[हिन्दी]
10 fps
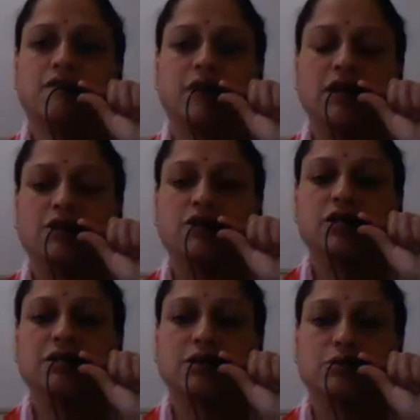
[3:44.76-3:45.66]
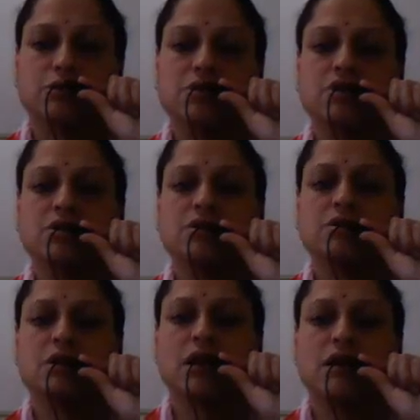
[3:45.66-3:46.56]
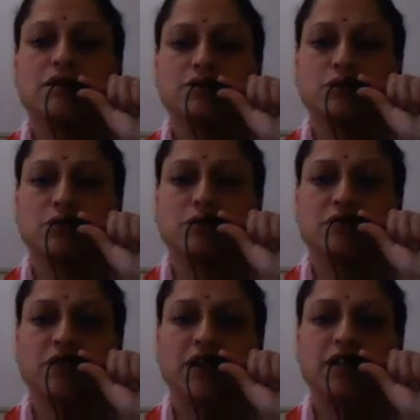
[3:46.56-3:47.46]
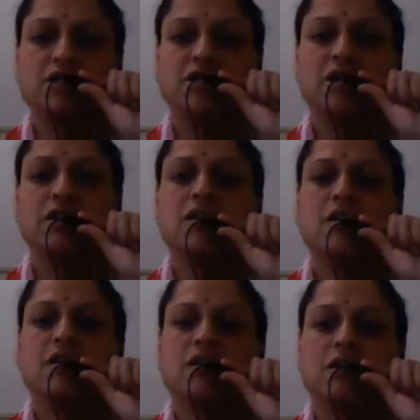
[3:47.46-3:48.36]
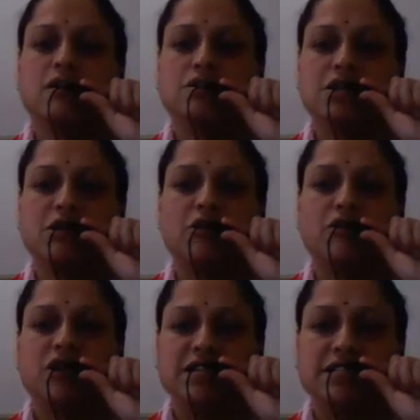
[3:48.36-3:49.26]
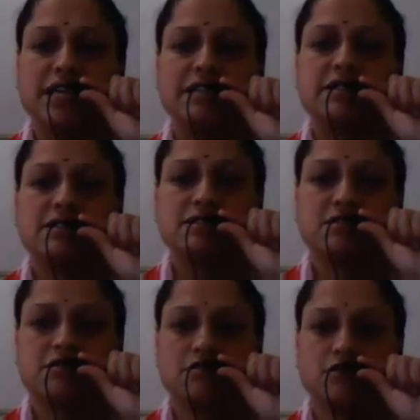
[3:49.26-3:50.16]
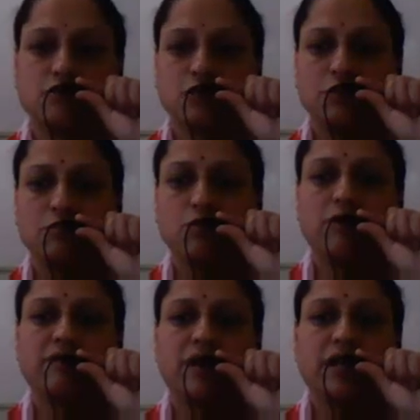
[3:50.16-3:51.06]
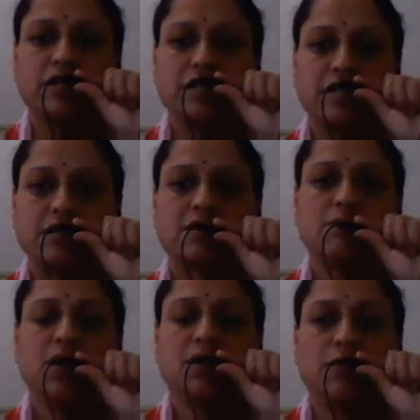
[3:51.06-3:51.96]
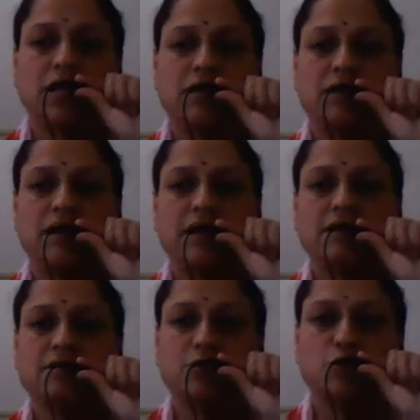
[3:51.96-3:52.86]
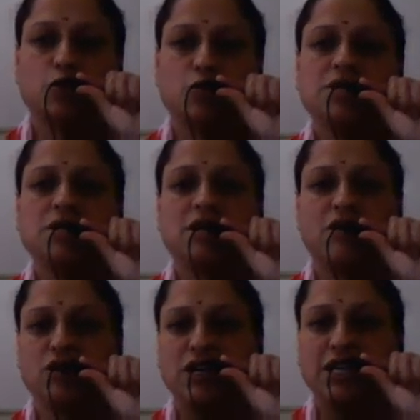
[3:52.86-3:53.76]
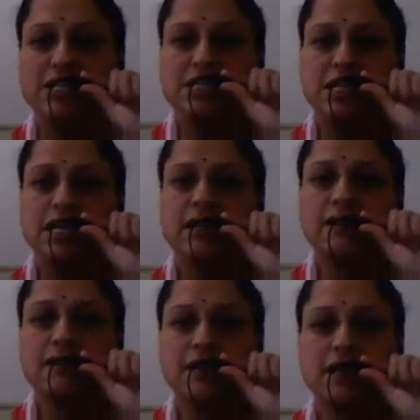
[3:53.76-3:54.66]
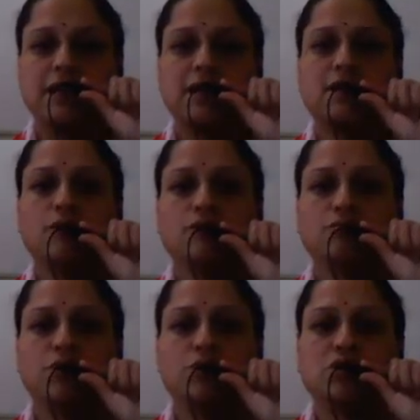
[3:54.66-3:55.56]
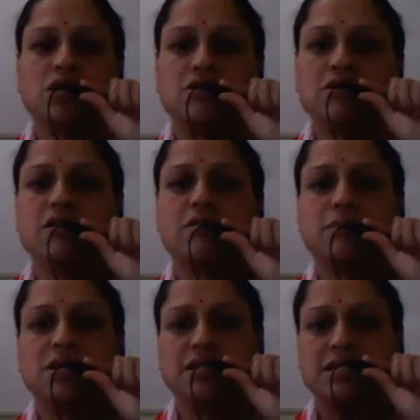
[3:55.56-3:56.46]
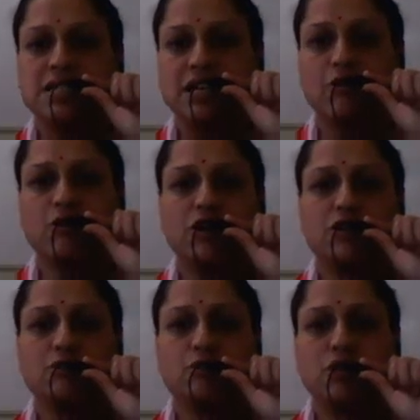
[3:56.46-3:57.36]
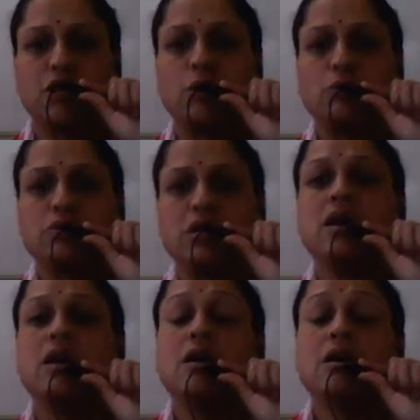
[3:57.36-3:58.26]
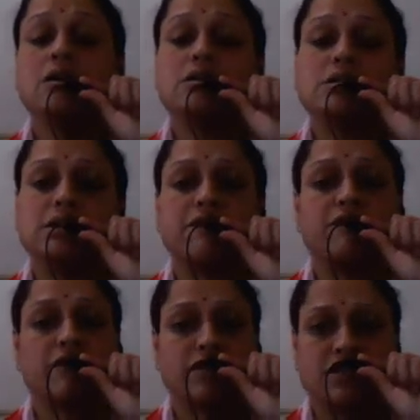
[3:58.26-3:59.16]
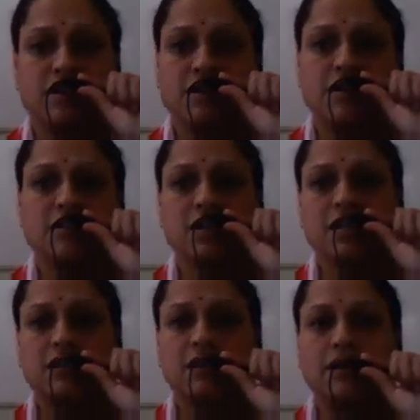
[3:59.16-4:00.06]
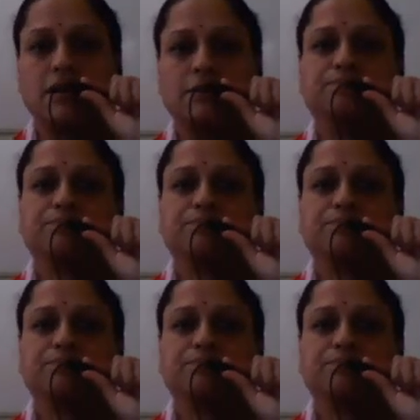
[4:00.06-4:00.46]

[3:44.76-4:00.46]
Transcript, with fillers: फाइनेंशियल सर्विसेज या जो हम फाइनेंशियल सिक्योरिटीज़ एसेट्स जो ये पूरा फाइनेंशियल सिस्टम की हम बात करें इसमें जो भी सिक्योरिटीज़ डील कर रही हैं उसमें जो सेंट्रल गवर्नमेंट की सिक्योरिटीज़ होती हैं उसे सेफेस्ट कहा जाता है